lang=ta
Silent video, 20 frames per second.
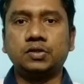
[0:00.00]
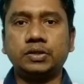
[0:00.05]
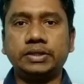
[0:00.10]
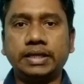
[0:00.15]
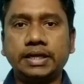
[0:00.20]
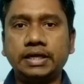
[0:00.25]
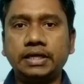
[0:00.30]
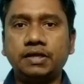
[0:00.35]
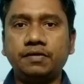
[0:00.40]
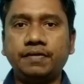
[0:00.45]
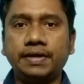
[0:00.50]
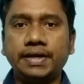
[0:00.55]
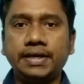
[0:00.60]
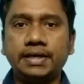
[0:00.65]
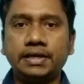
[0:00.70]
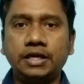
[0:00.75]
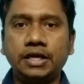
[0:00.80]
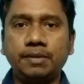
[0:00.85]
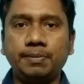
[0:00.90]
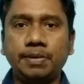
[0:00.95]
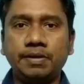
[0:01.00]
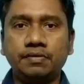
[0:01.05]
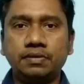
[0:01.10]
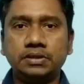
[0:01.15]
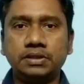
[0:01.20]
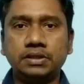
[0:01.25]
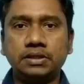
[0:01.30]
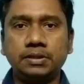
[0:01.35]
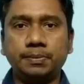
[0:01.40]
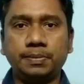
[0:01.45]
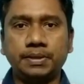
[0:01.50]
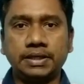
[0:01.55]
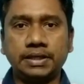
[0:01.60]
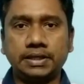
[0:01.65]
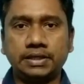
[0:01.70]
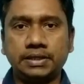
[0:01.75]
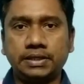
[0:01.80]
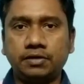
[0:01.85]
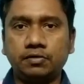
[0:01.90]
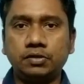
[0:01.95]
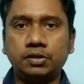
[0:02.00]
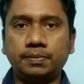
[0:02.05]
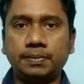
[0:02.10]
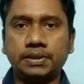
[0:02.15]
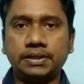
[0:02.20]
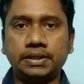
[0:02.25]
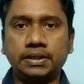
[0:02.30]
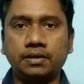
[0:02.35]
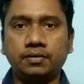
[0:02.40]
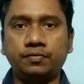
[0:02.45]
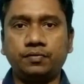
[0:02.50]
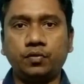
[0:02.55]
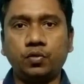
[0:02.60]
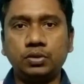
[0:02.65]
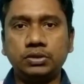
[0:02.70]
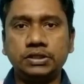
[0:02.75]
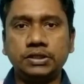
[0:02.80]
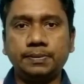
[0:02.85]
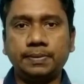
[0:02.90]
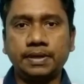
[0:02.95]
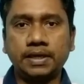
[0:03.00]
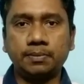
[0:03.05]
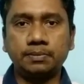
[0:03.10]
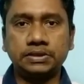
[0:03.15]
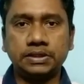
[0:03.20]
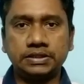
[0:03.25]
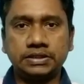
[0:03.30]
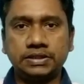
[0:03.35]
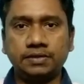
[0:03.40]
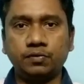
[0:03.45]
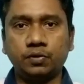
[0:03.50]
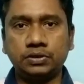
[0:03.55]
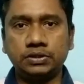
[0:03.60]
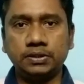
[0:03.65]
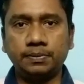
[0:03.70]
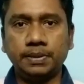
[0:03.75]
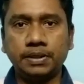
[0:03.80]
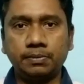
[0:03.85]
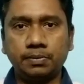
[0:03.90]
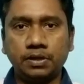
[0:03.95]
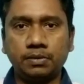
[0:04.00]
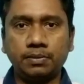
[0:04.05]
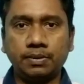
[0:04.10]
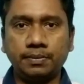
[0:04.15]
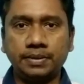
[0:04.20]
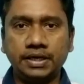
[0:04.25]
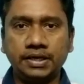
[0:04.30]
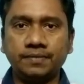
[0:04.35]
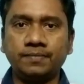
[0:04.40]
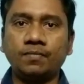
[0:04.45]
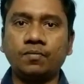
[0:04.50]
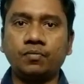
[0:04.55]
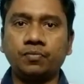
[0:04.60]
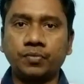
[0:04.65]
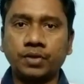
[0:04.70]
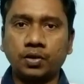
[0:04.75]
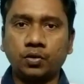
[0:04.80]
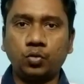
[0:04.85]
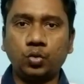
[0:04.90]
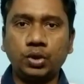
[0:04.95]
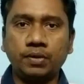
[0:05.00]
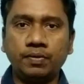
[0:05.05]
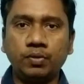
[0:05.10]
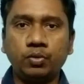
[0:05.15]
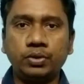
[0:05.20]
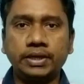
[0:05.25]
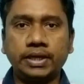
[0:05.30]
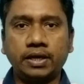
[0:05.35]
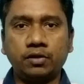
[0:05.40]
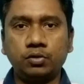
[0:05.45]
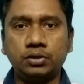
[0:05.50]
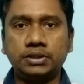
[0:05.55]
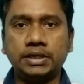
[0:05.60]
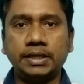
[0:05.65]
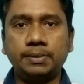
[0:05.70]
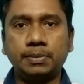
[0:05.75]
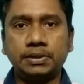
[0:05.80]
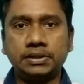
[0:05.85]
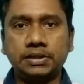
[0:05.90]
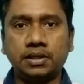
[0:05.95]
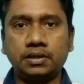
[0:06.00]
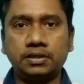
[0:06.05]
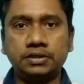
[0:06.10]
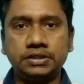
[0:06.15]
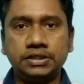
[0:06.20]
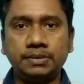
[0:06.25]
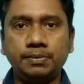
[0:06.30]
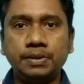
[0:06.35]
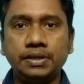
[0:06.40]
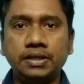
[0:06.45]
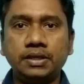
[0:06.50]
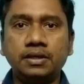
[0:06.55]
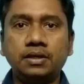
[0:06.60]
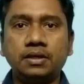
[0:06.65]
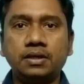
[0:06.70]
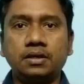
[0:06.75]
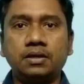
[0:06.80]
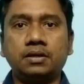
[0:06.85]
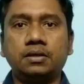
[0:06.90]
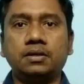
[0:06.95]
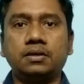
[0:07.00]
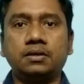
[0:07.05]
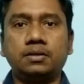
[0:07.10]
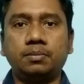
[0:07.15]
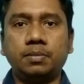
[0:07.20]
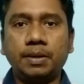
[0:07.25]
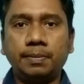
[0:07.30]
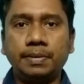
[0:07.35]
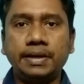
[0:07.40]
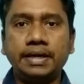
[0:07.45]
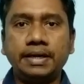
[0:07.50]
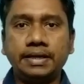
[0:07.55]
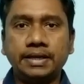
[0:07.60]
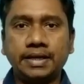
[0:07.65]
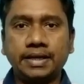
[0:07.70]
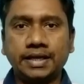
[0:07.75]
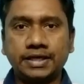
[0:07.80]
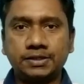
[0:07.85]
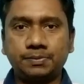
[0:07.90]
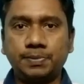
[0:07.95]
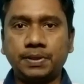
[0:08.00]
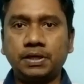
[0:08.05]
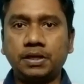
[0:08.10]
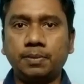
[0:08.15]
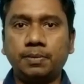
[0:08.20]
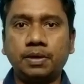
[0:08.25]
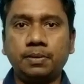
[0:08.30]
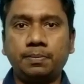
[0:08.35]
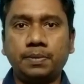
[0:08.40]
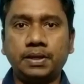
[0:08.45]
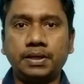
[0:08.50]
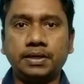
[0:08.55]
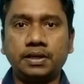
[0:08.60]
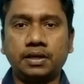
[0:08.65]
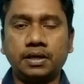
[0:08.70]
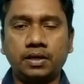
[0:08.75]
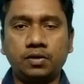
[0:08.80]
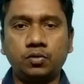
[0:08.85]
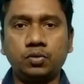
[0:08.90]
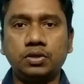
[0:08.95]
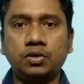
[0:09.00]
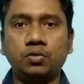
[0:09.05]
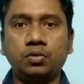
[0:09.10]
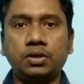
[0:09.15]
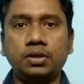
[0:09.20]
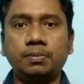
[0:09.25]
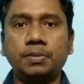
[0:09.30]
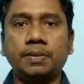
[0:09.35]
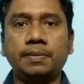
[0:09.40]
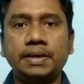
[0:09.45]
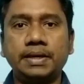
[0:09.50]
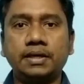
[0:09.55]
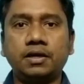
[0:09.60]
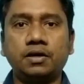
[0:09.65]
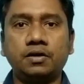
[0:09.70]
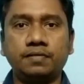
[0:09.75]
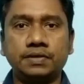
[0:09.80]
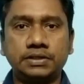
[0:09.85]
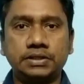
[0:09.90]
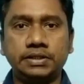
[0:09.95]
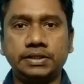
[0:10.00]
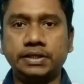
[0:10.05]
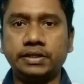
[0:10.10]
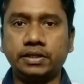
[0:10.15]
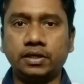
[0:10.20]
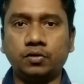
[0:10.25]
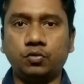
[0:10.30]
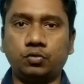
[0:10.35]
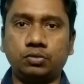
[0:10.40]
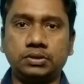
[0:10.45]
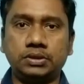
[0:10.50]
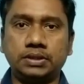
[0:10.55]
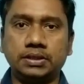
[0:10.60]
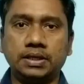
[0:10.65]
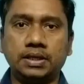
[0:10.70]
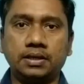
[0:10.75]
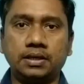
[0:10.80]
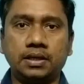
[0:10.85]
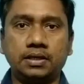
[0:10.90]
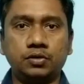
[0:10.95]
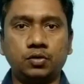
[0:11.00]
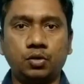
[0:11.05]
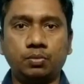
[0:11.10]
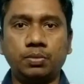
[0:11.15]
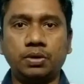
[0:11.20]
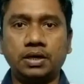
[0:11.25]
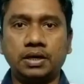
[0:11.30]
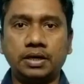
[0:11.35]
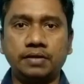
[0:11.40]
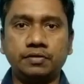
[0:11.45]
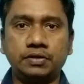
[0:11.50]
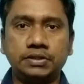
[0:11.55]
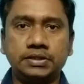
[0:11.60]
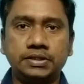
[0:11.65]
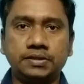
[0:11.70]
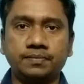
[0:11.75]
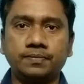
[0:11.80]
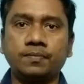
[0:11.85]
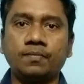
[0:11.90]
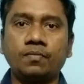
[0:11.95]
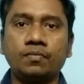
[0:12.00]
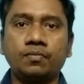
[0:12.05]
ஸோ இரண்டு வேரியண்ட்லேயுமே வந்து இப்போ கிட்டத்தட்ட வந்து பார்த்திங்கன்னா ஃபோர் ஜிபி ரேம் சிக்ஸ்டி ஃபோர் ஜிபி என்பில் மெமரி கூடவே ஒரு இரநூத்தி ஐம்பத்தாறு ஜிபி மெமரி நீங்கள் எக்ஸ்பெண்டபிள் பண்ணிக்கிற அளவுக்கு ஒரு மெமரி கார்டு வசதியும் இதில் கொடுத்துருக்காங்க அது ரொம்ப நல்ல விஷயம்